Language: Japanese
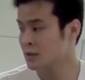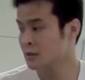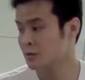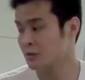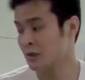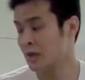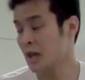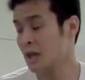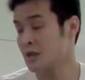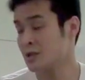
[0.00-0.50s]

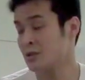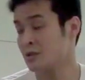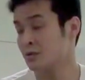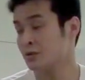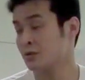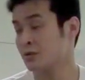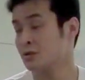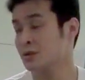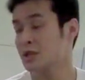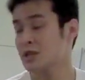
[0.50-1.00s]
この感
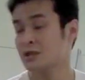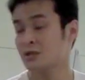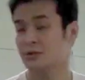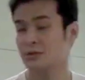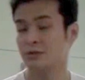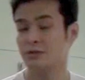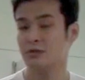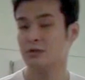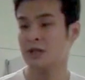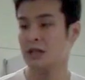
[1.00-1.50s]
情の辞書
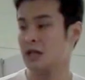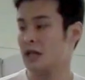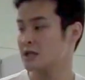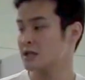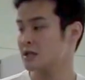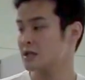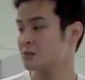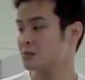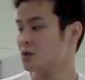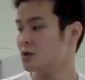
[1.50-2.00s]
に
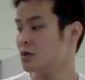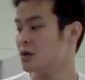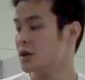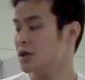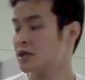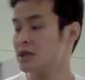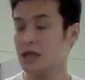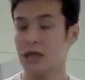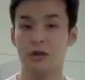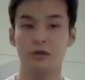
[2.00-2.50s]
関しても
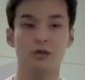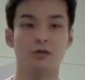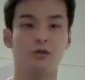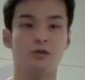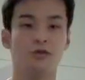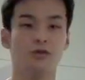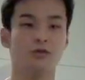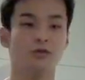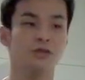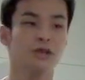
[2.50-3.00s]
性能
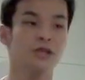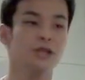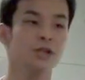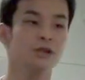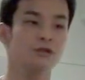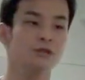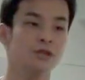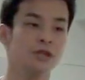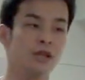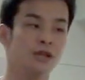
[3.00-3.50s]
向上に
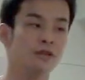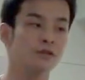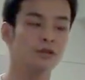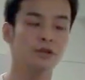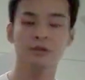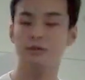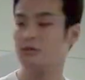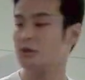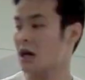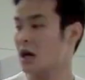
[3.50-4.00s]
寄与しているっ
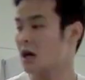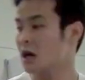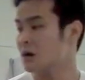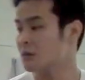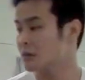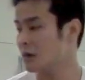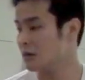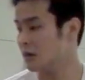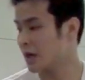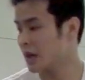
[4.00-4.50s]
ていうことが
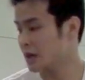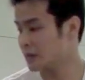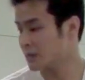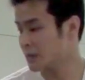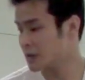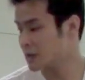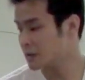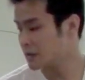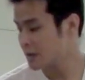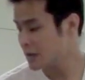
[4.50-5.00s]
まあ分かり
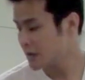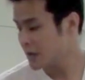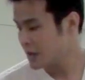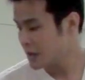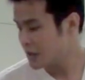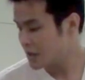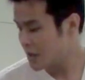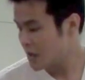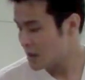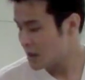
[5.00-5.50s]
ます。
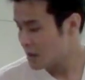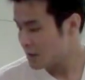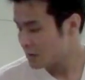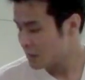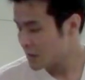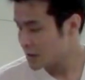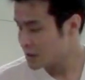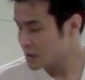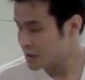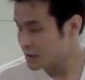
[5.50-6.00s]
で、
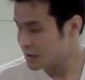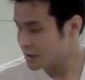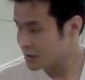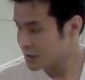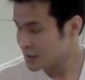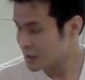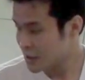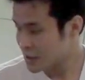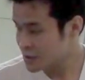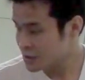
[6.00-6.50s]
まあ、
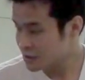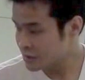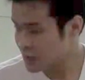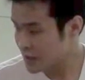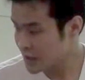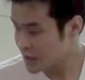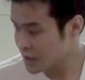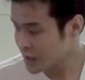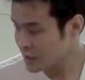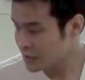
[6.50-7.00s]
最終
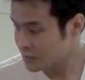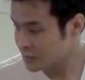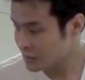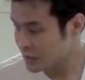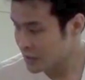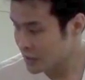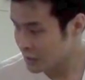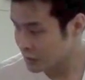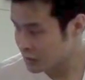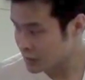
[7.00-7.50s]
的にそ
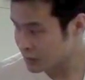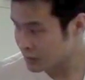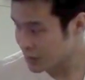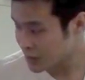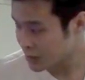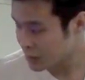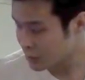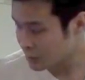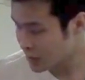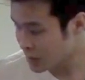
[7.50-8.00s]
れらを全
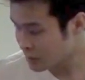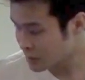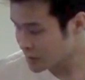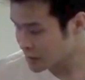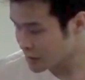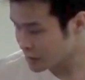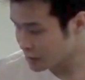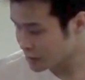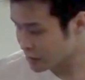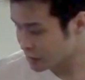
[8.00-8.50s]
て組み合わ
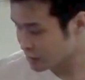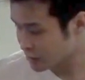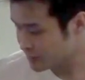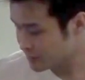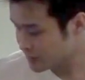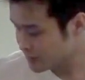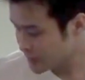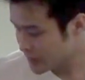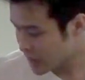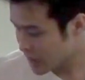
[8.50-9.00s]
せた時の
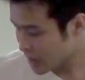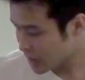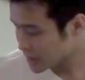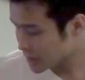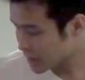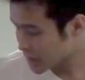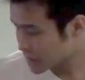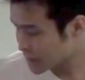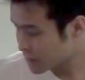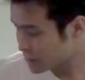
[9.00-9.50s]

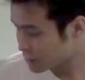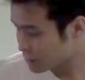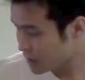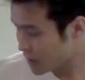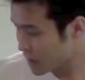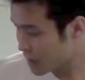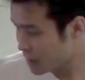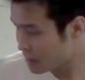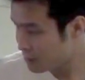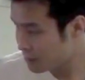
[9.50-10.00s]
値っていうの
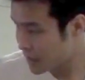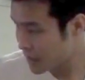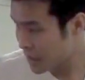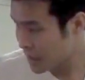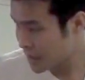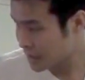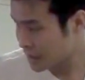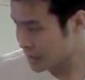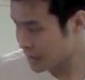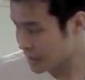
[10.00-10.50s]
が、まあ、
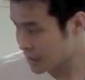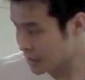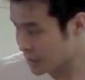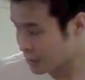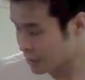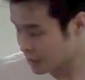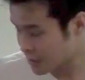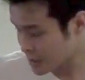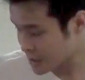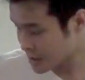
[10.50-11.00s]

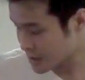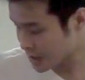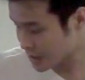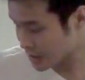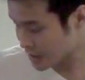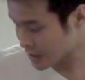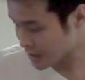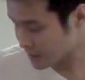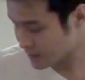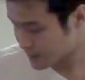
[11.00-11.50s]
0.741だっ
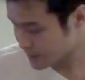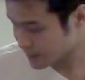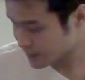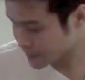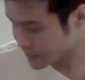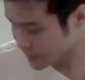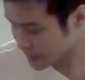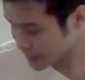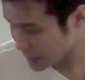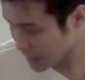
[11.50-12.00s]
たり、
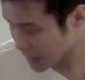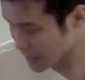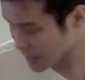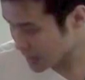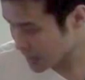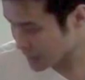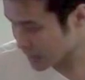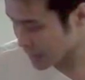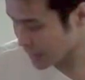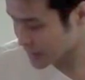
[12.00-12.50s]

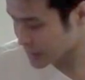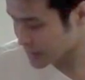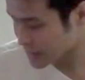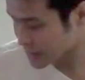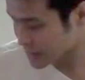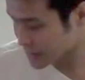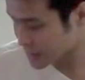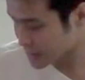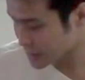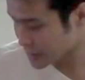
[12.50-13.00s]
えー、
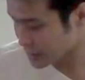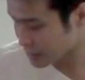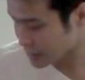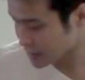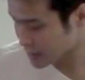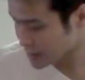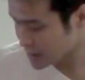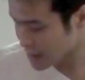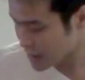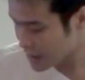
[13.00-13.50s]
0.821っていう
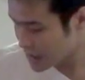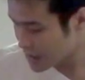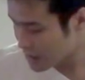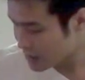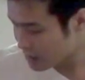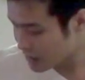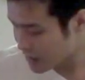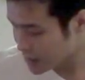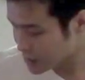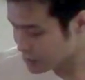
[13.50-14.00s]
形で、
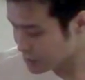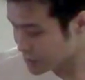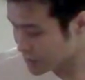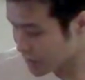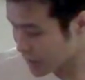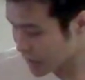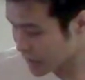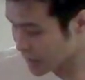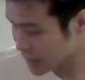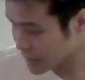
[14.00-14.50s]
まあ、非常に
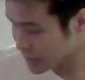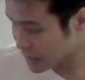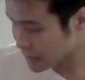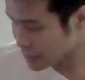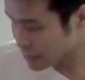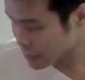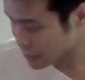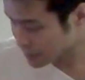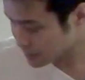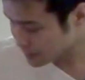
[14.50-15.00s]
高い
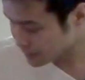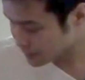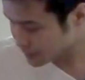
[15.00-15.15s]
値を